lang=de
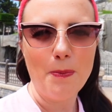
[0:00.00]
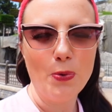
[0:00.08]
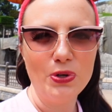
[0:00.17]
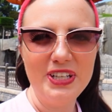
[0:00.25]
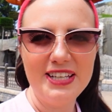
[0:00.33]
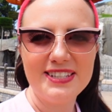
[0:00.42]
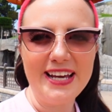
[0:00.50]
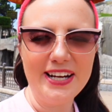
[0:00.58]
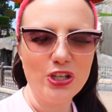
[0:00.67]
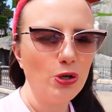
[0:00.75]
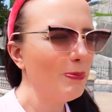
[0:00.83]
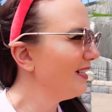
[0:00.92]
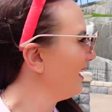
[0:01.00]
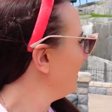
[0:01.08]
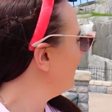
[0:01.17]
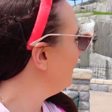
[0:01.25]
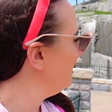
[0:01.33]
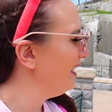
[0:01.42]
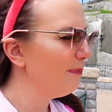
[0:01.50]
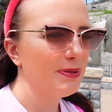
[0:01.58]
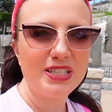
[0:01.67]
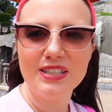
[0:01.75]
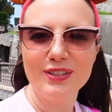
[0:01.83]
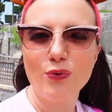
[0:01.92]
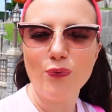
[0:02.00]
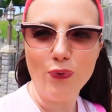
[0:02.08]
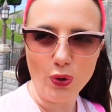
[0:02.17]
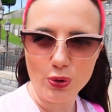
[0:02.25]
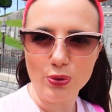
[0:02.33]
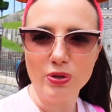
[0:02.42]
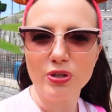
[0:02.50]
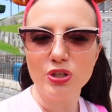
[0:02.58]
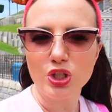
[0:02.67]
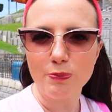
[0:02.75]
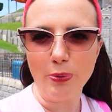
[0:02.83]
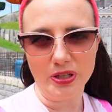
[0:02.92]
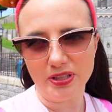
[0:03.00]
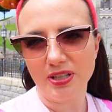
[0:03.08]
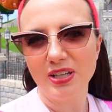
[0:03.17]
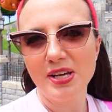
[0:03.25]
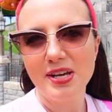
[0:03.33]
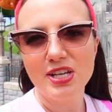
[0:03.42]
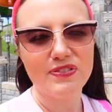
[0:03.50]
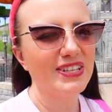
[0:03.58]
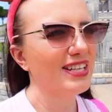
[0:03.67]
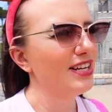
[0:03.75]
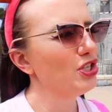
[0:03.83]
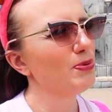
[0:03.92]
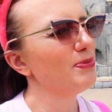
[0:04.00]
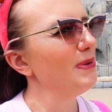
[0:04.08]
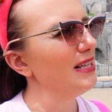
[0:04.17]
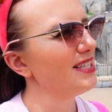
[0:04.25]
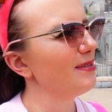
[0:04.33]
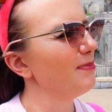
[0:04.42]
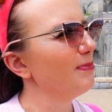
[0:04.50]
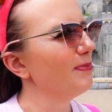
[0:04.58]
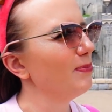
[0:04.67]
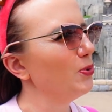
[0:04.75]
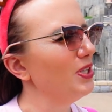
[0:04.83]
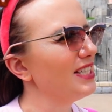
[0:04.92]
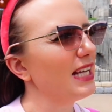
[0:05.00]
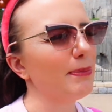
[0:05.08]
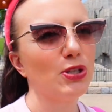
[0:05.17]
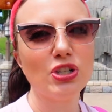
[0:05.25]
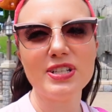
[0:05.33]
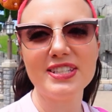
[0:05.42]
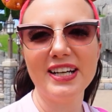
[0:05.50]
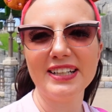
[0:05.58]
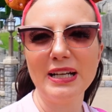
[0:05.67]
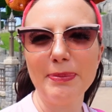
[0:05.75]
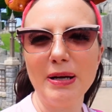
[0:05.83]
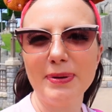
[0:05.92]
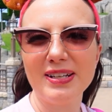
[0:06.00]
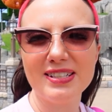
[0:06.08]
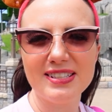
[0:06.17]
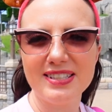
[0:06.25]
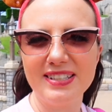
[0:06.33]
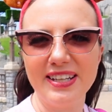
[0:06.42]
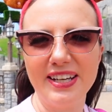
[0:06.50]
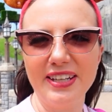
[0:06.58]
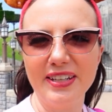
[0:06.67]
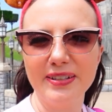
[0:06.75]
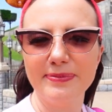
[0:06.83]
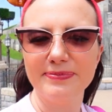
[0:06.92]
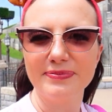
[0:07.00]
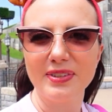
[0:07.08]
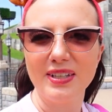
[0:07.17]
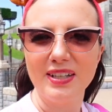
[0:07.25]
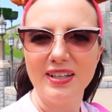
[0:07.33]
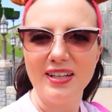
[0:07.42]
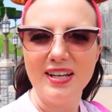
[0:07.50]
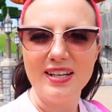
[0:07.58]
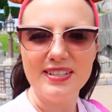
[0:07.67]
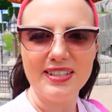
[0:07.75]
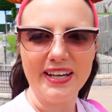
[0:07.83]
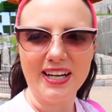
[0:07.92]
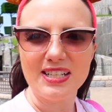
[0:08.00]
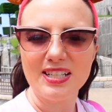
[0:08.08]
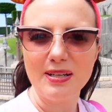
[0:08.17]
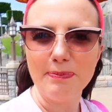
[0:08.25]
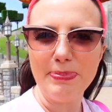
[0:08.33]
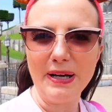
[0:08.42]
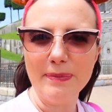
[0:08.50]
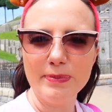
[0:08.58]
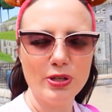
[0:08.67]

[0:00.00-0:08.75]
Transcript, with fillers: Moni, zeig doch mal deinen liebsten Fotospot. Ich weiß gar nicht, ob ich es im letzten Monitag mal schon gezeigt habe, aber das ist der hier. Direkt beim